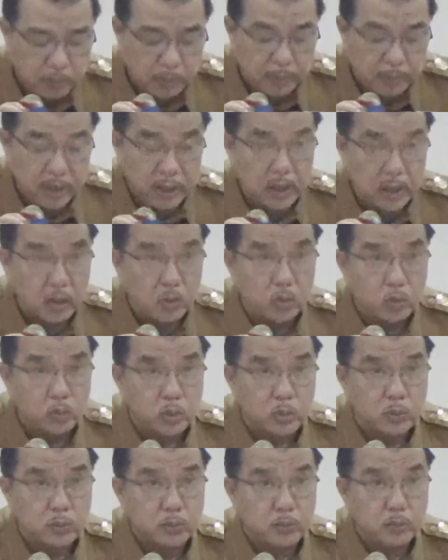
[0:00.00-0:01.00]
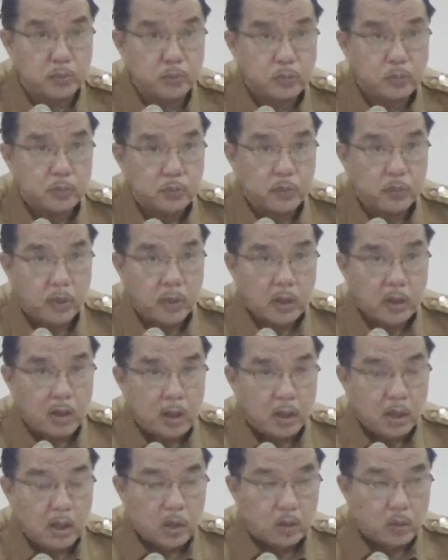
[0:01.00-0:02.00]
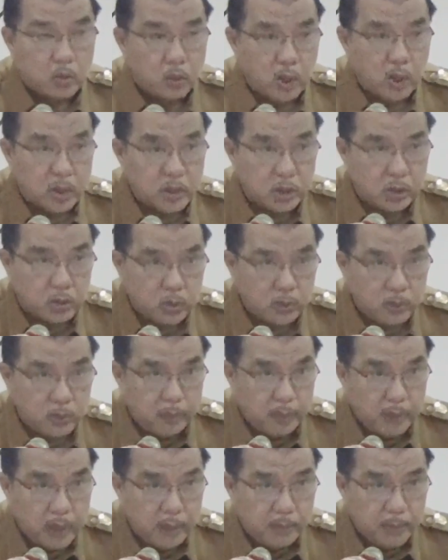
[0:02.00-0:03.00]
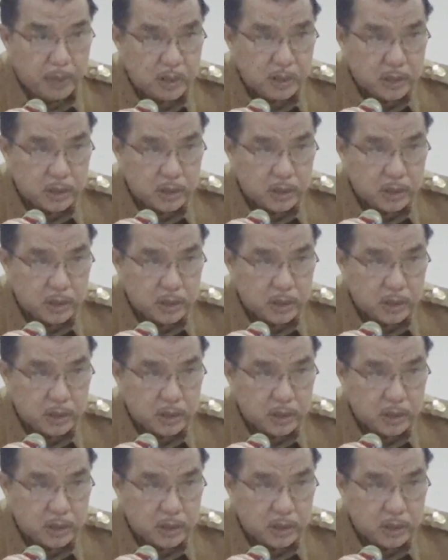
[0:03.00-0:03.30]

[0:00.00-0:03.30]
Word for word: Bupati Merangin dengan para camat sekabupaten